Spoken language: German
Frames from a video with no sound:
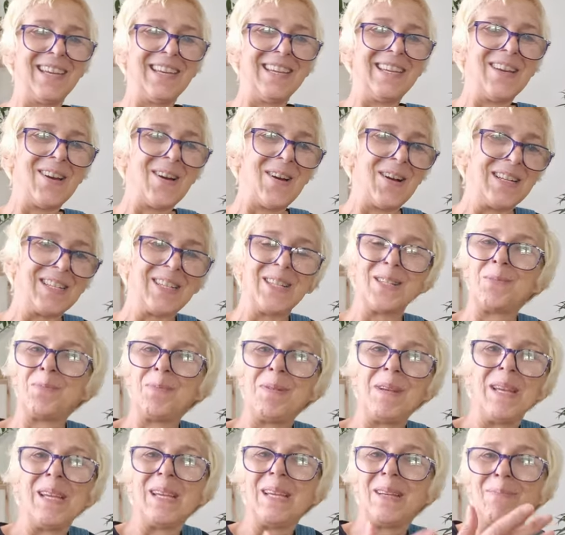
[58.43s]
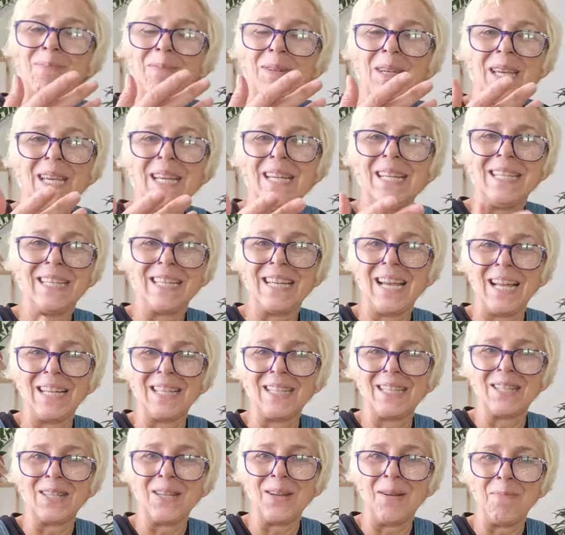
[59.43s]
Ja, also es beginnt
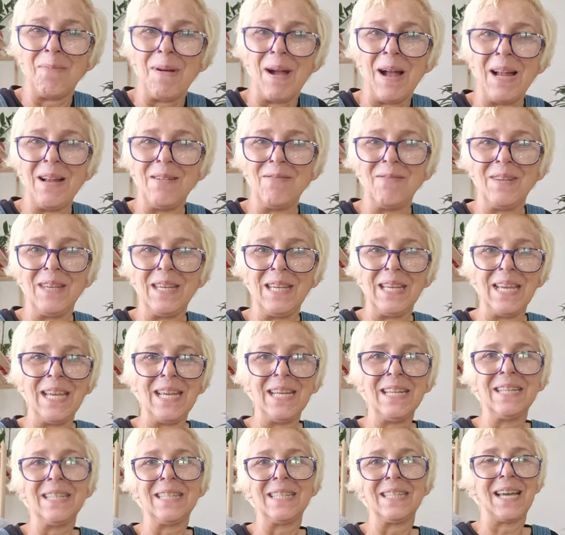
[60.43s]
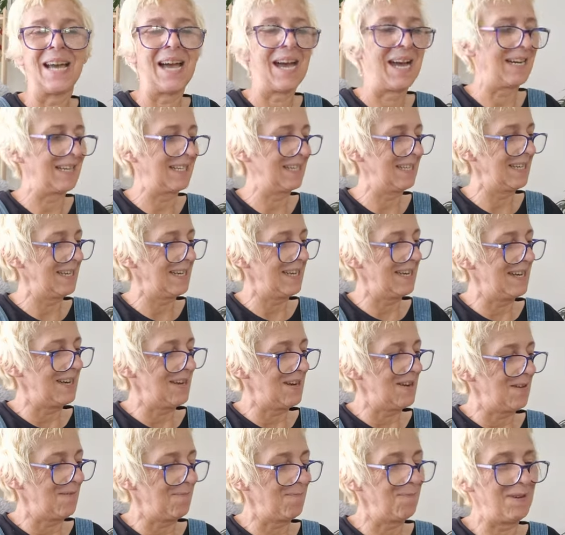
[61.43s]
ganz normal wie jeden Tag
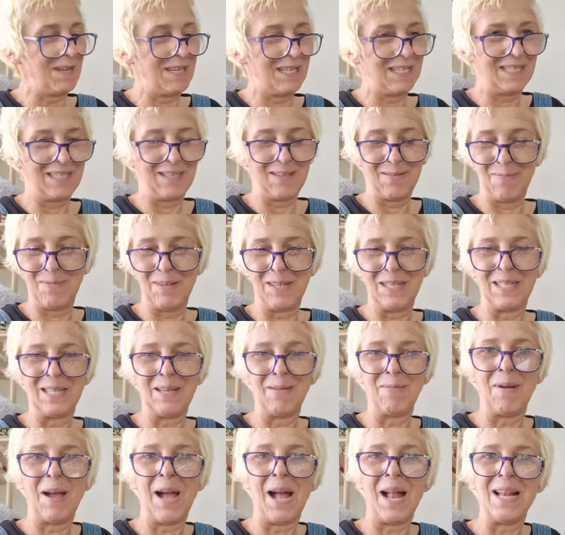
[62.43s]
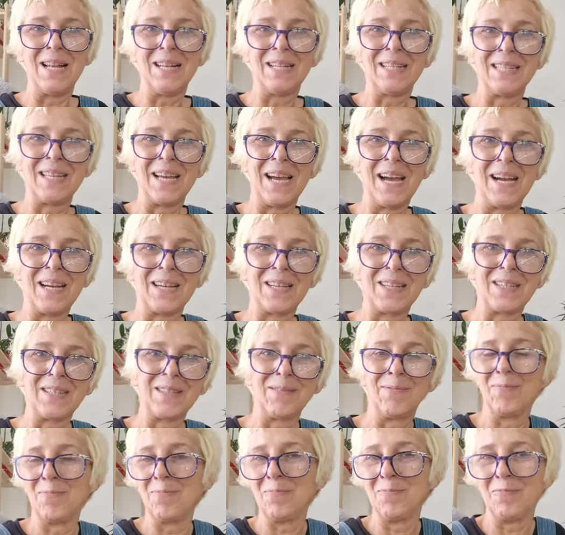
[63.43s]
mit, mit dem Alltag.
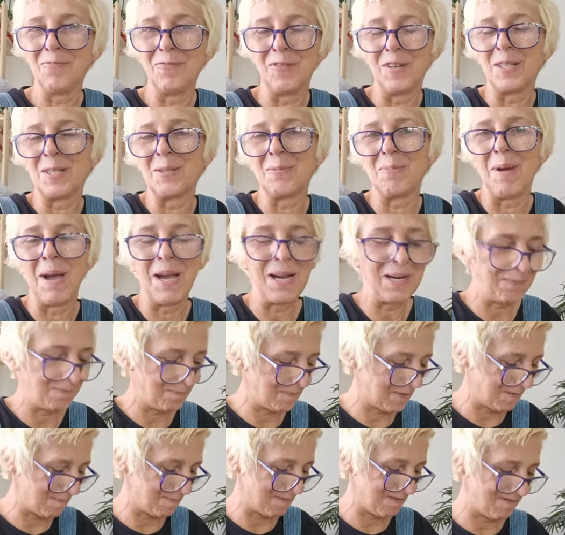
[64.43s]
Was macht man?